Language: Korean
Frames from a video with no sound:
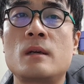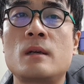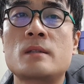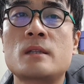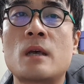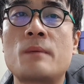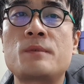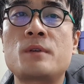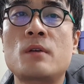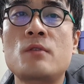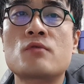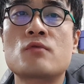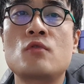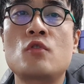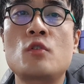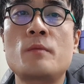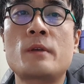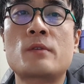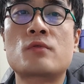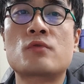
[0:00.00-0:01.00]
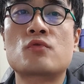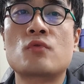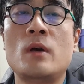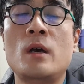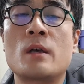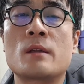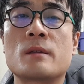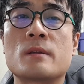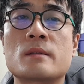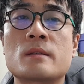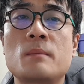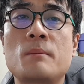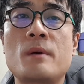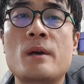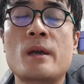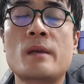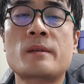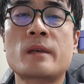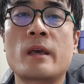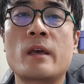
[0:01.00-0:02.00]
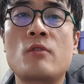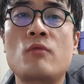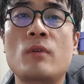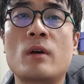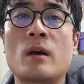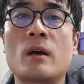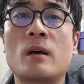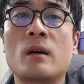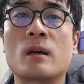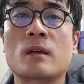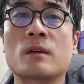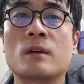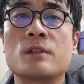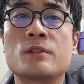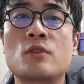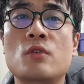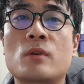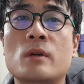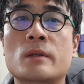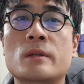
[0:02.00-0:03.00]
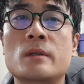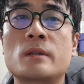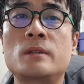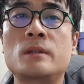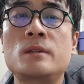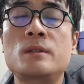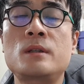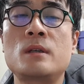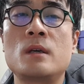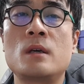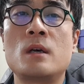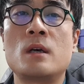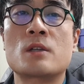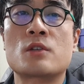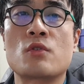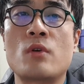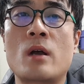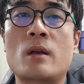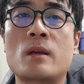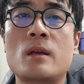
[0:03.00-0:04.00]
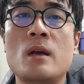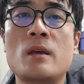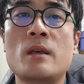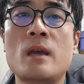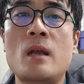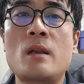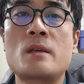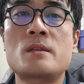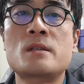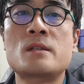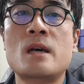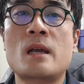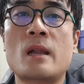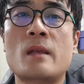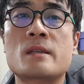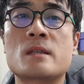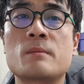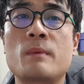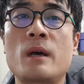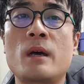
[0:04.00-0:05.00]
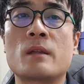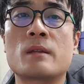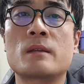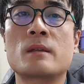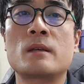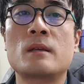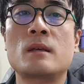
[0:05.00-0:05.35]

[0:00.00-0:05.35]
삼성중공업이 수주한 선박의 사양과 건조 가격은 정확하게 알려지지 않았지만